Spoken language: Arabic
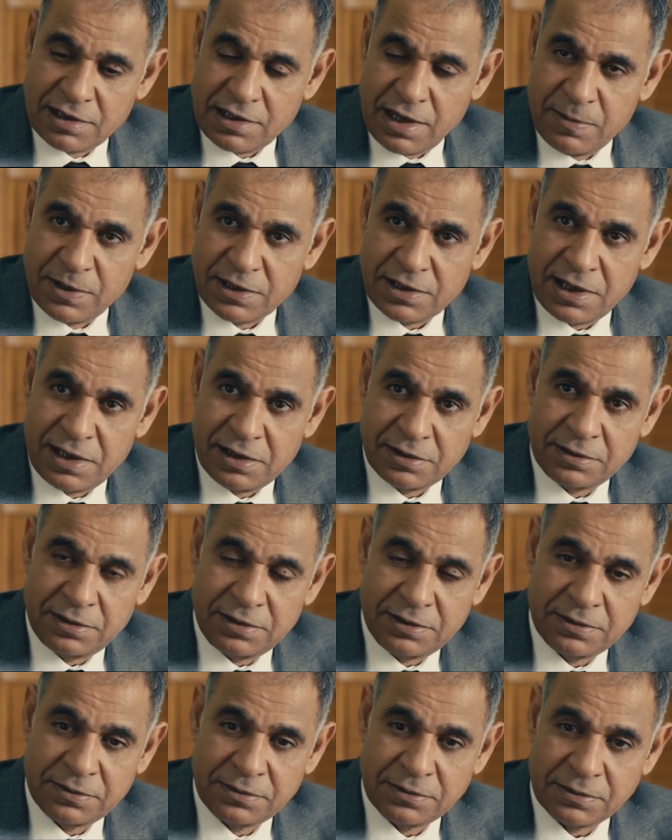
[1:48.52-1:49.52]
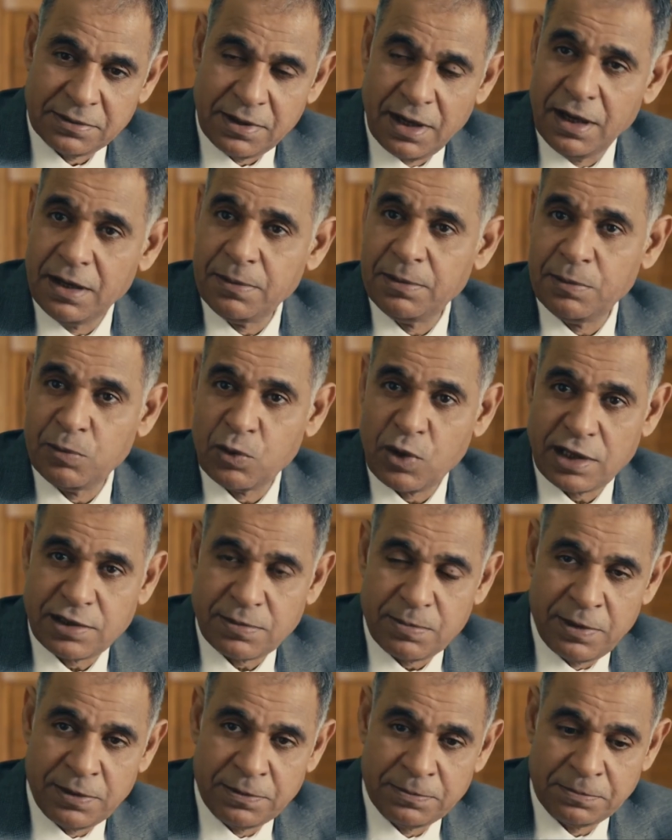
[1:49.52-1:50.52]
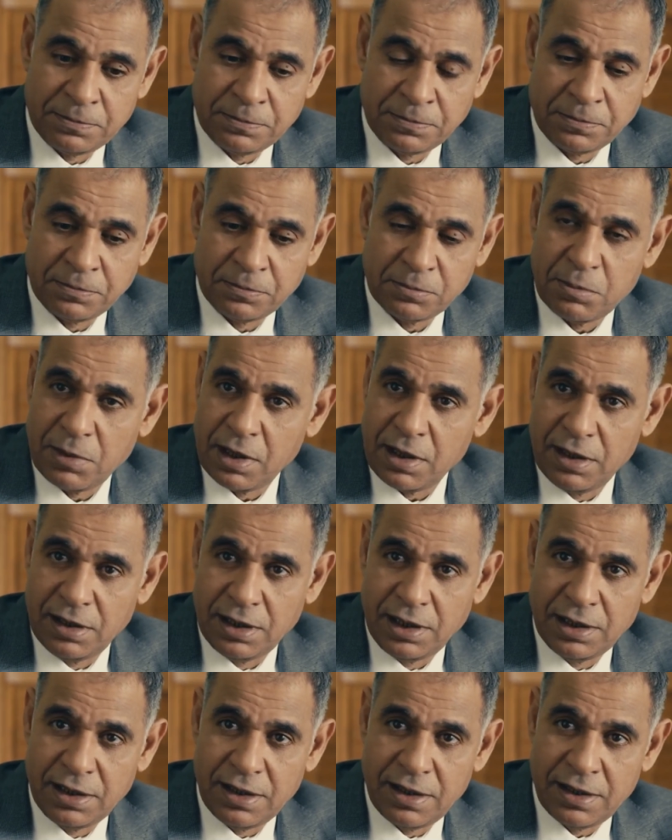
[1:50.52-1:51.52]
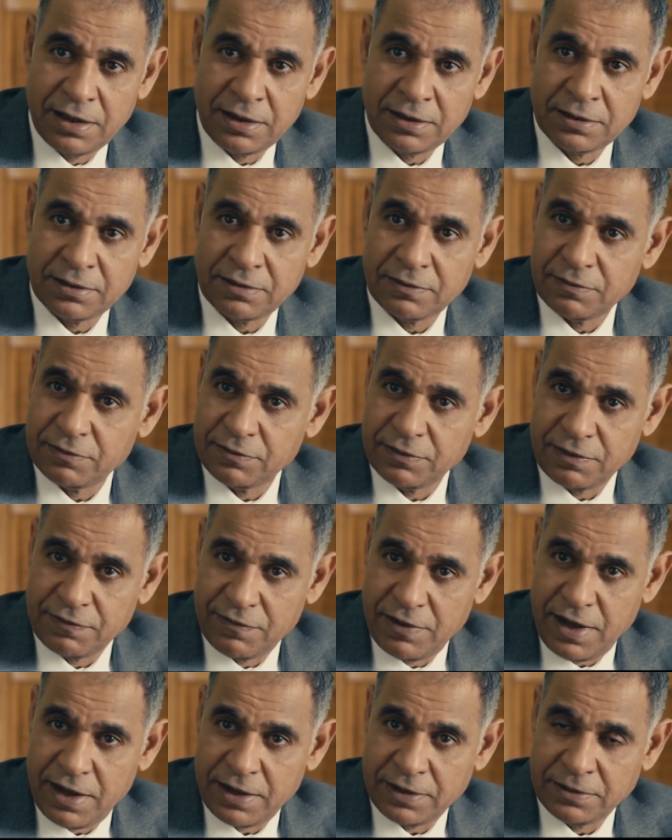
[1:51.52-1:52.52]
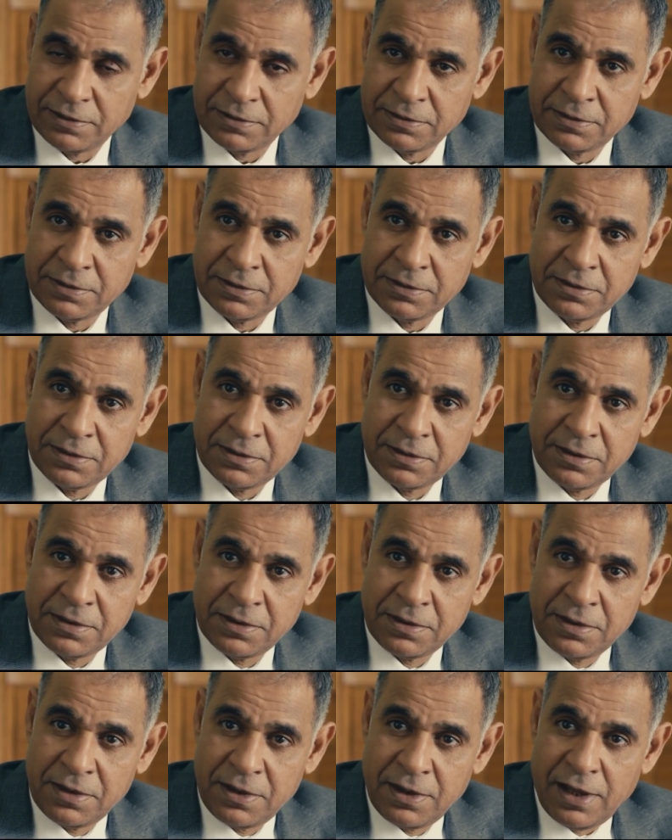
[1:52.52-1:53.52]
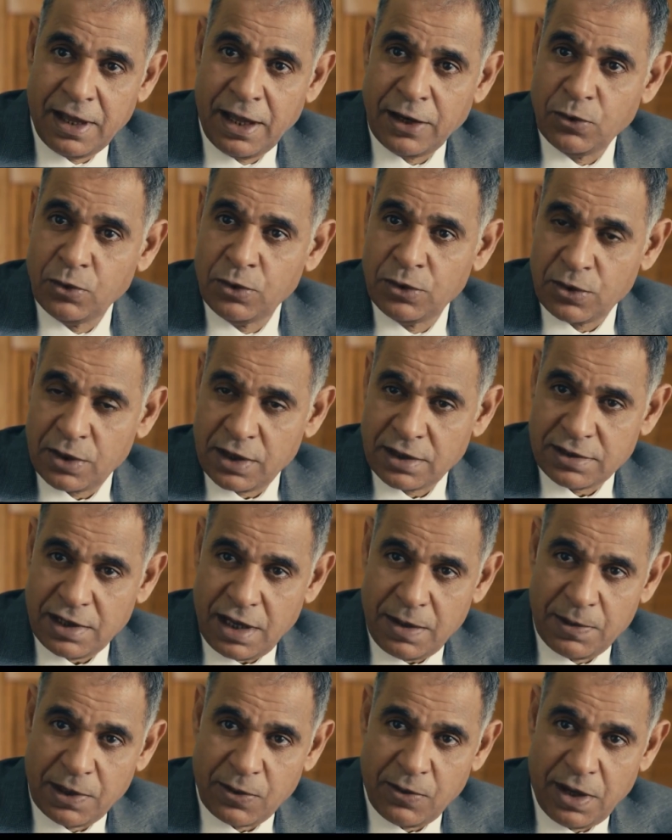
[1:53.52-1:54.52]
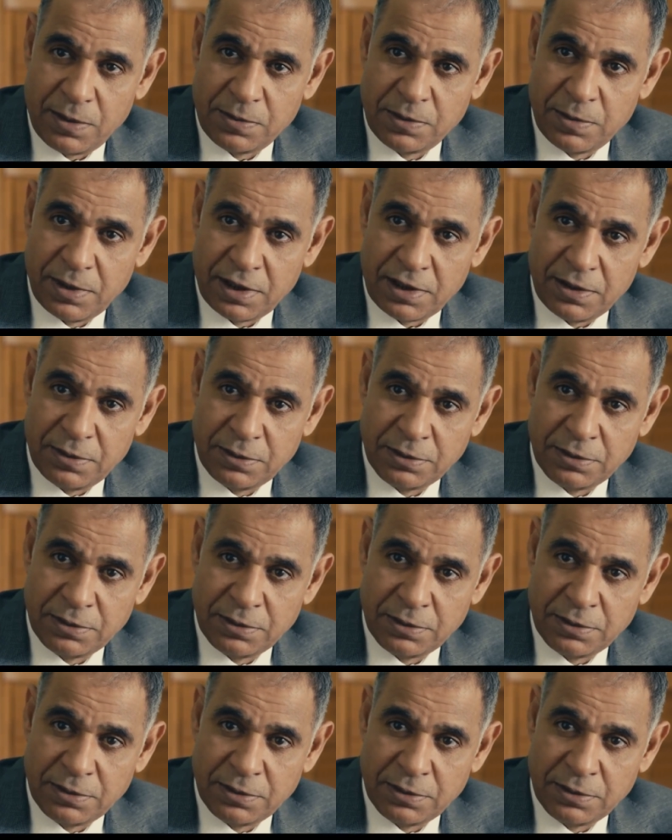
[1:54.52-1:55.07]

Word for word: تسلم يا زناتي اه بالمناسبه بقاء لله في رفاعي قالوا لي انه كان صاحبك وحبيبك